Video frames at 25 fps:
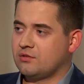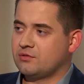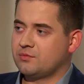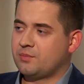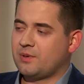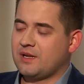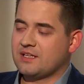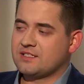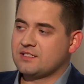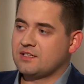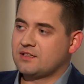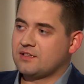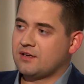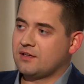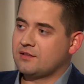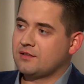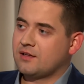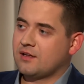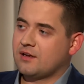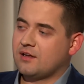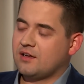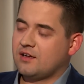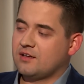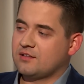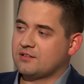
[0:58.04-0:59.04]
on pracę
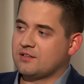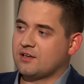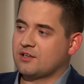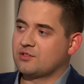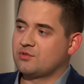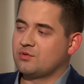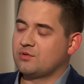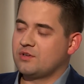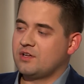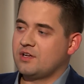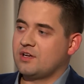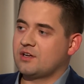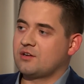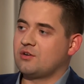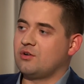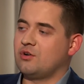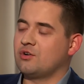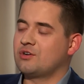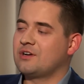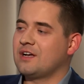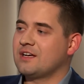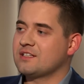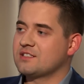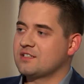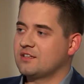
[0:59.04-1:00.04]
trenera traktuje jako
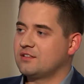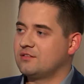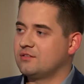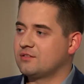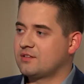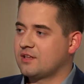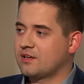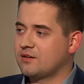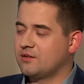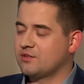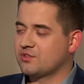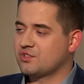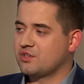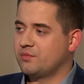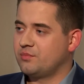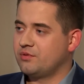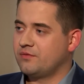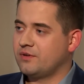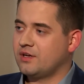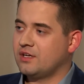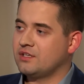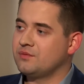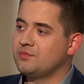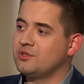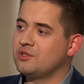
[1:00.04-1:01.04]
okazję do tego,
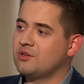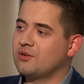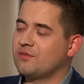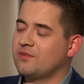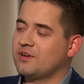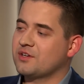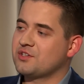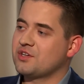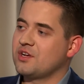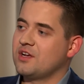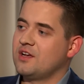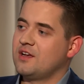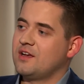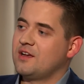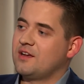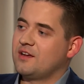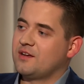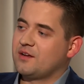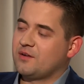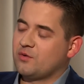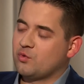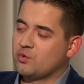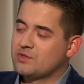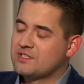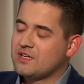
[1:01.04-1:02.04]
żeby eliminować
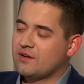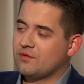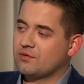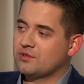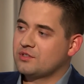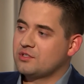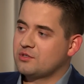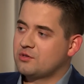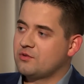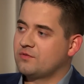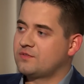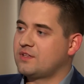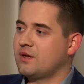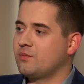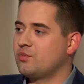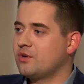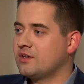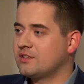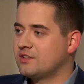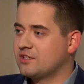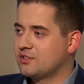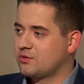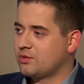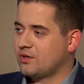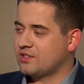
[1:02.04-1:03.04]
u zawodników te
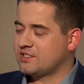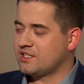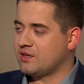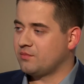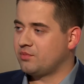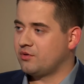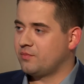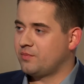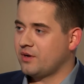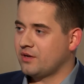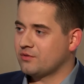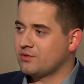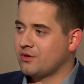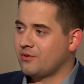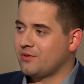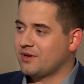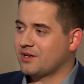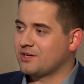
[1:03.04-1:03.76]
błędy, które sam popełniał